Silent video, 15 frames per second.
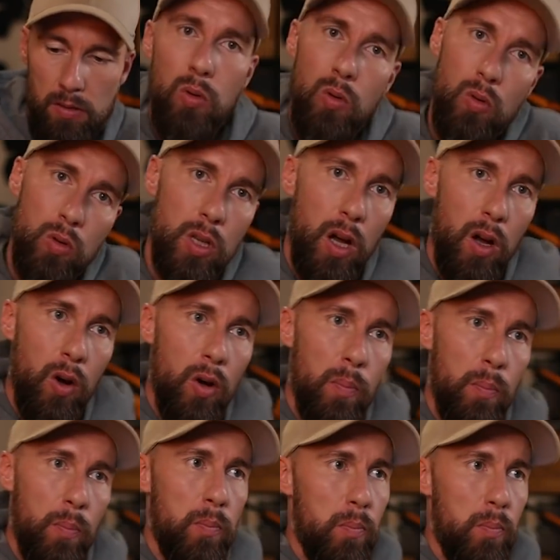Und auch,
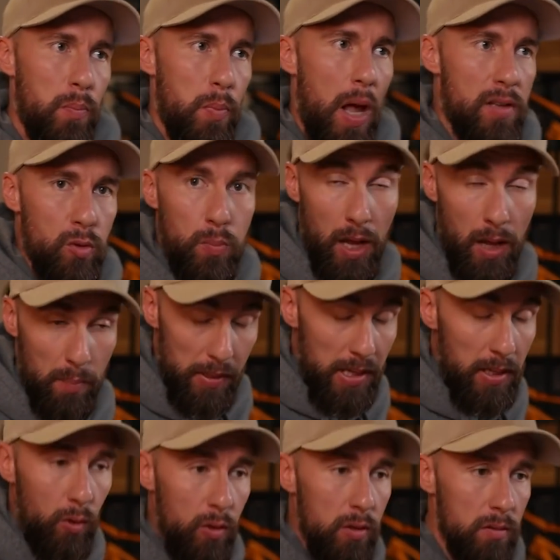also Plan
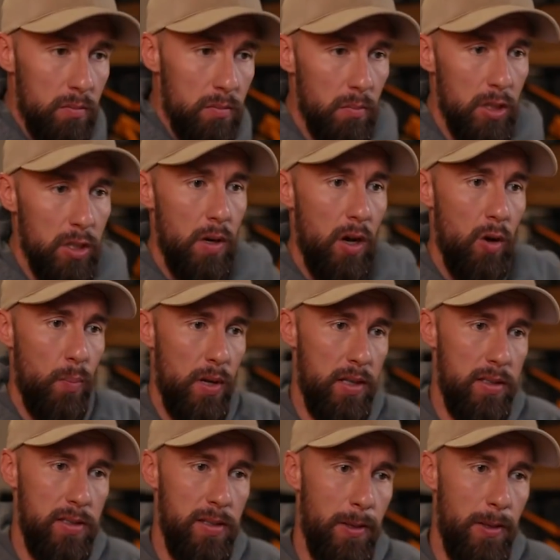B und manchmal auch Plan
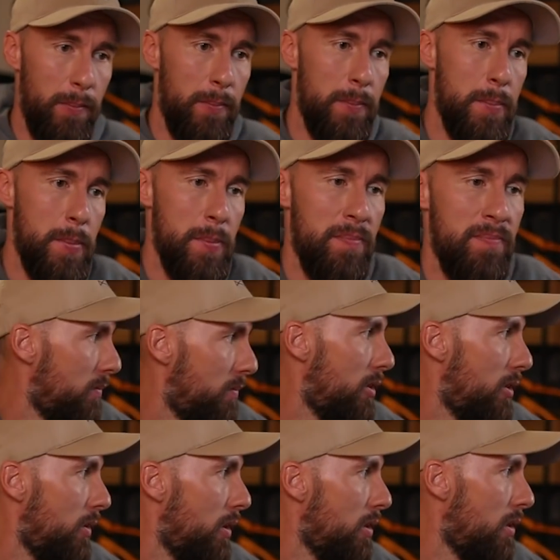C.
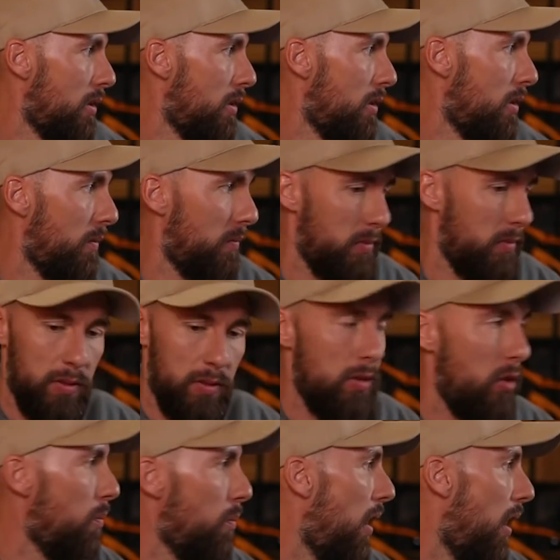So ist es.
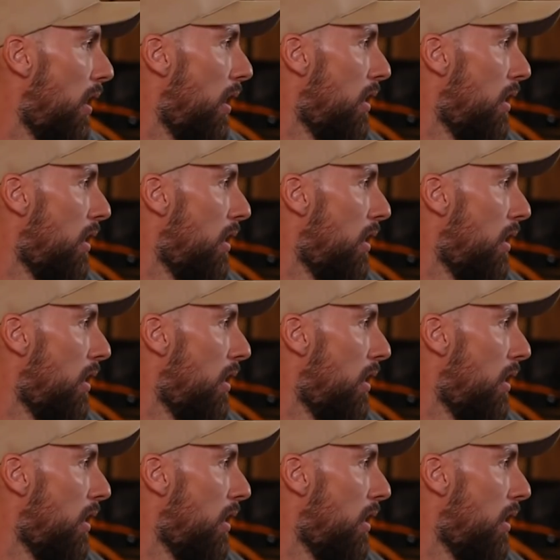Guck mal.